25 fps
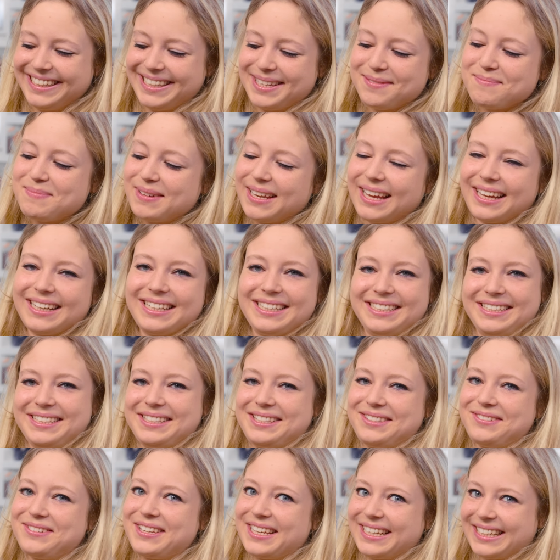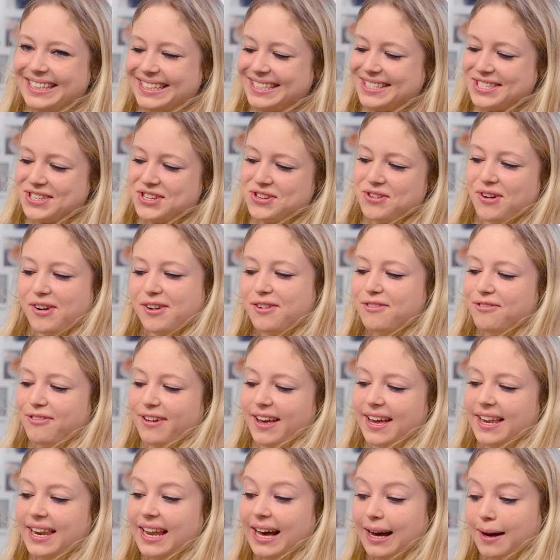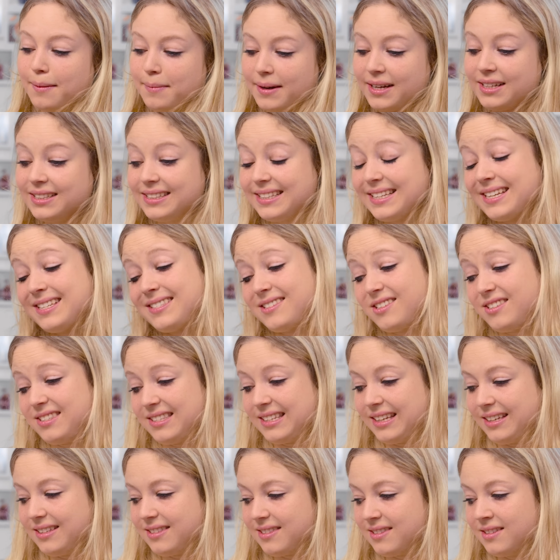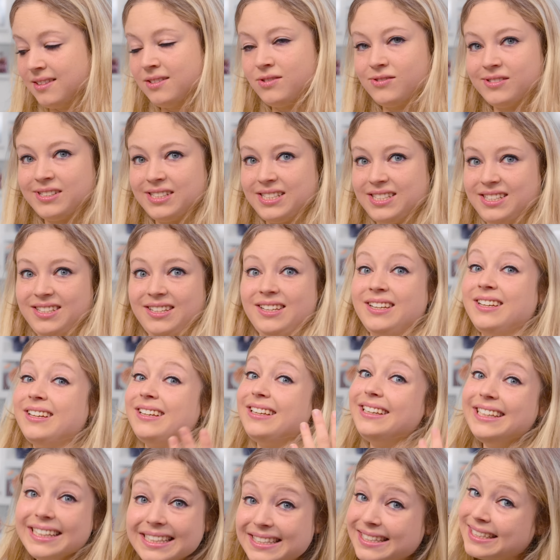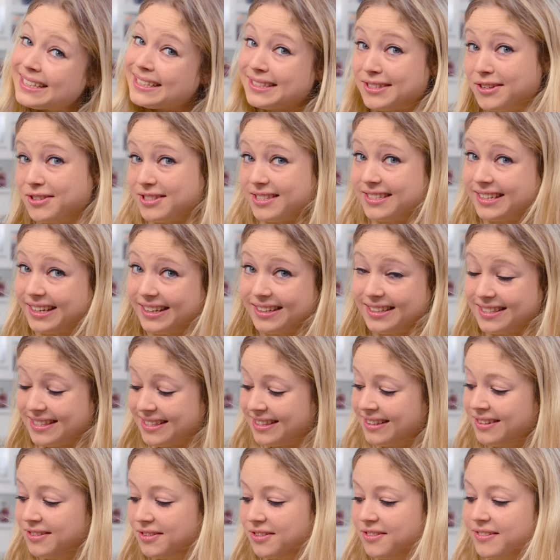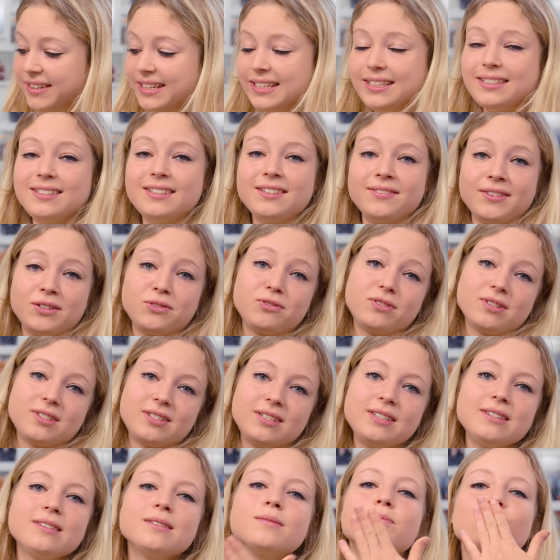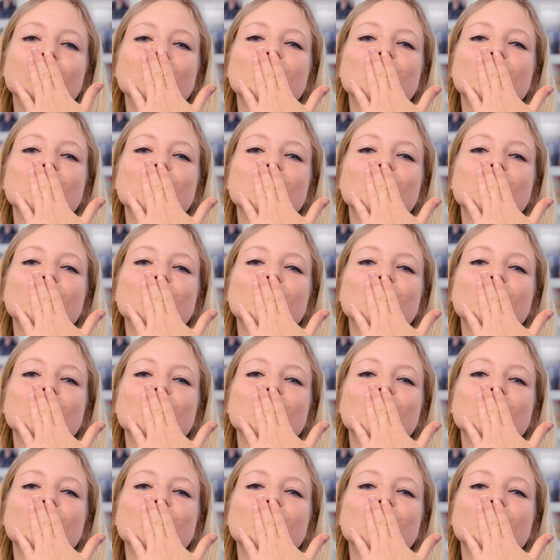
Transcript: Ich bin eigentlich nicht so der Christstollen-Fan, aber der ist aus Dresden und Lizzie ist aus Dresden und wenn Lizzie, wenn du das siehst,